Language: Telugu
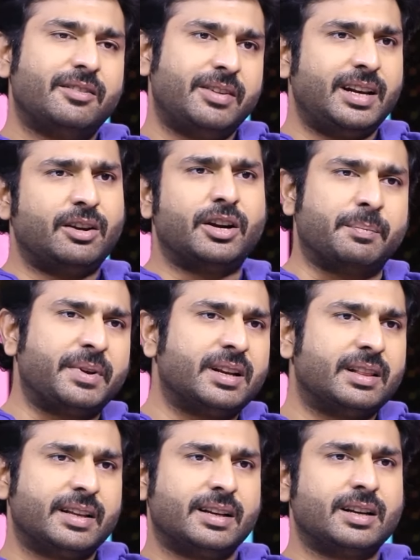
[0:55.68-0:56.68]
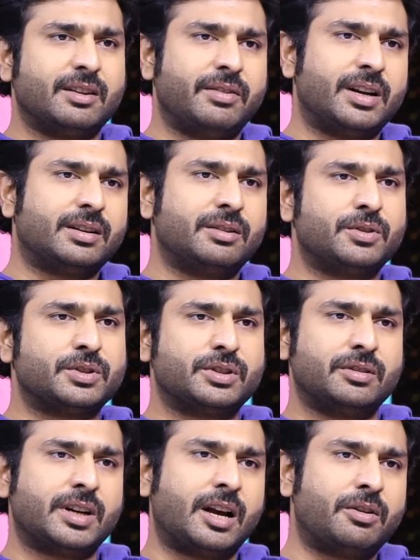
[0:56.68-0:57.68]
వెళ్ళేవాడిని పిల్లల దగ్గరికి వెళ్ళటం
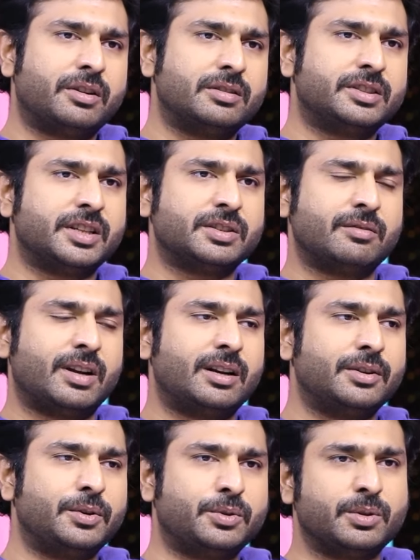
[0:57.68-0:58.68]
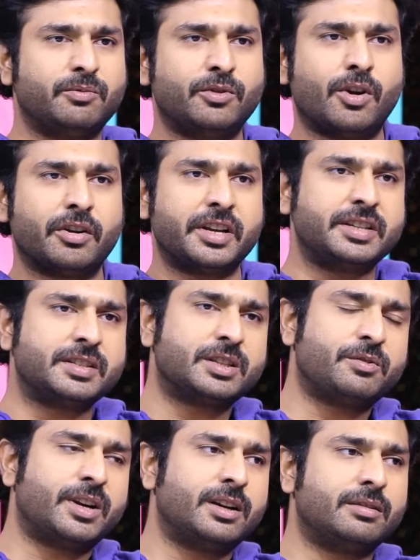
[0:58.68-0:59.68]
వస్తాం రావడం చేసేవాళ్ళం యూట్యూబ్ వ్లాగింగ్
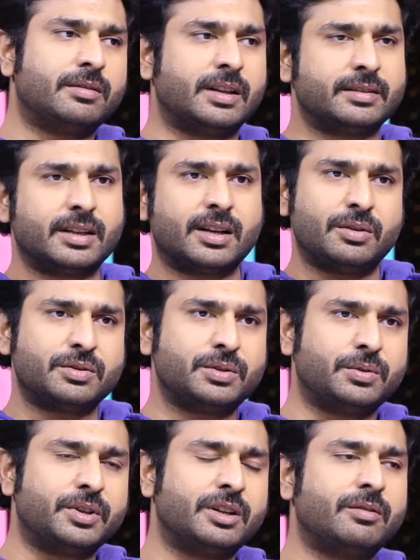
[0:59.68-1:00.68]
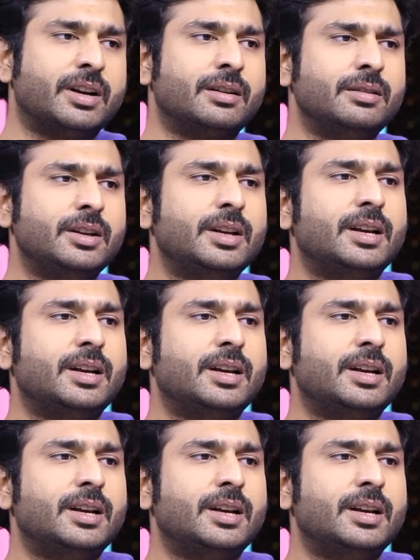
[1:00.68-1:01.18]
చేసేవాళ్ళం అంతా కలుస్తూ ఉండేవాళ్ళం